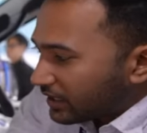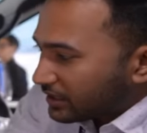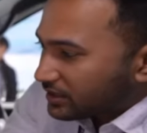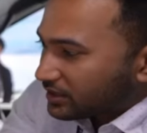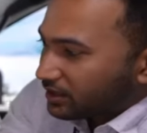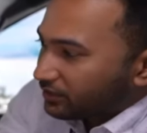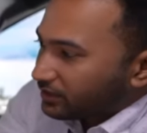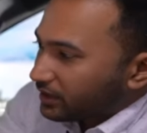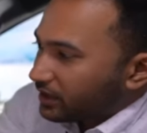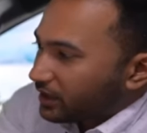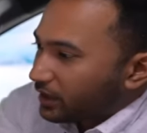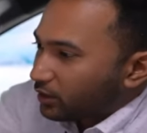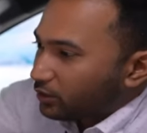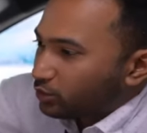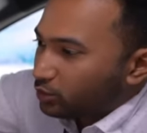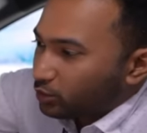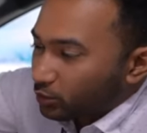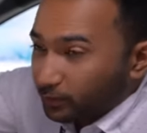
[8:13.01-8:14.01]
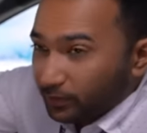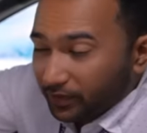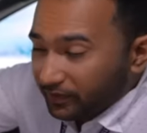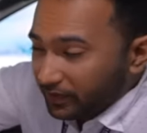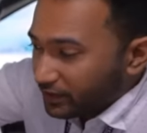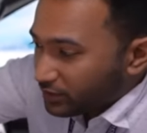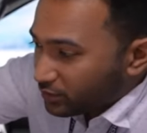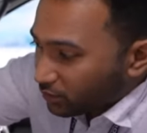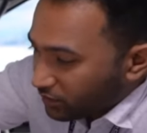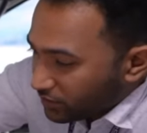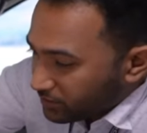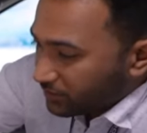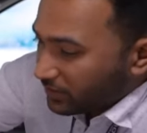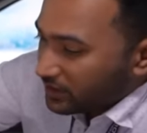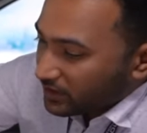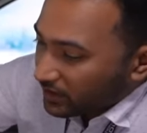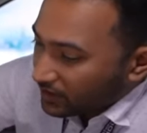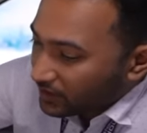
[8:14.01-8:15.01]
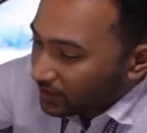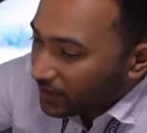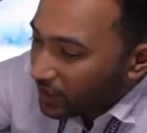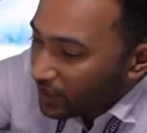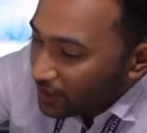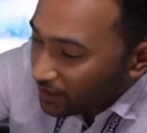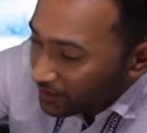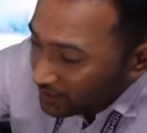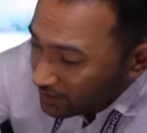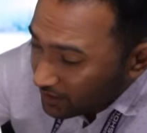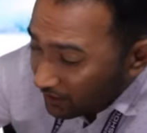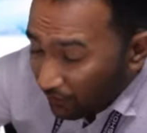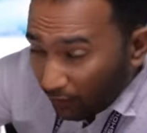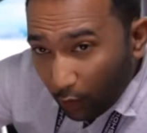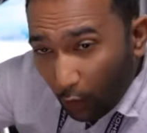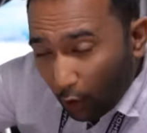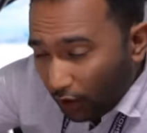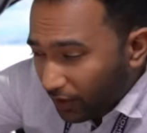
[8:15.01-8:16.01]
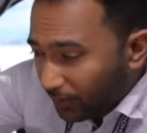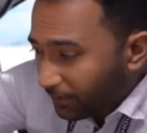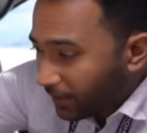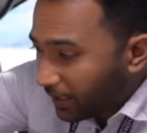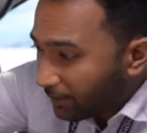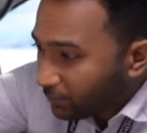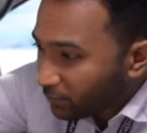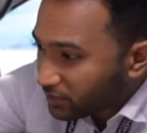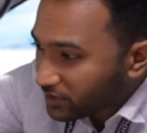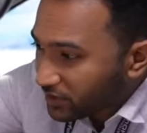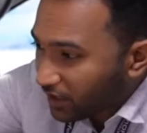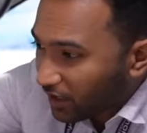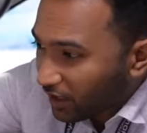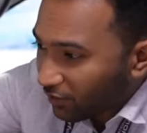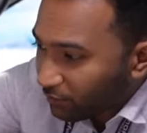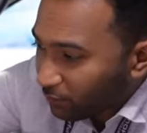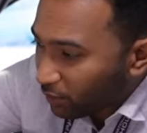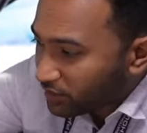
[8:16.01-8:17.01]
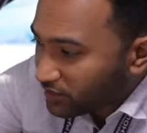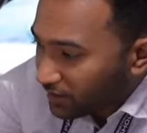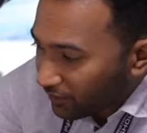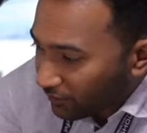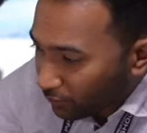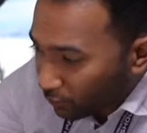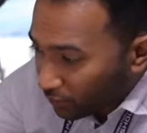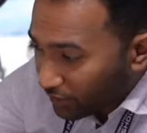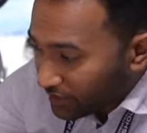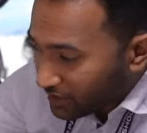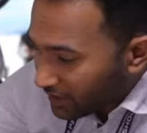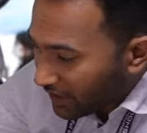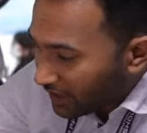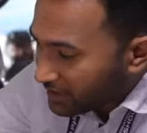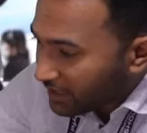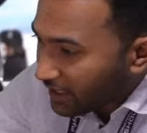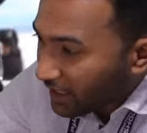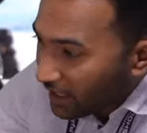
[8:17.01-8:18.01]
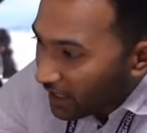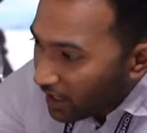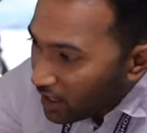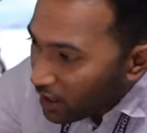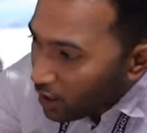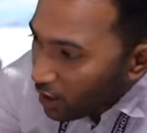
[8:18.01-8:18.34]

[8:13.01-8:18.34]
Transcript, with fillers: इस तरफ देखेंगे तो ऊपर वाली स्टोरेज मिल जाती है इस तरफ लॉकेबल आपको इसका ग्लव बॉक्स है वो नज़र आ जाएगा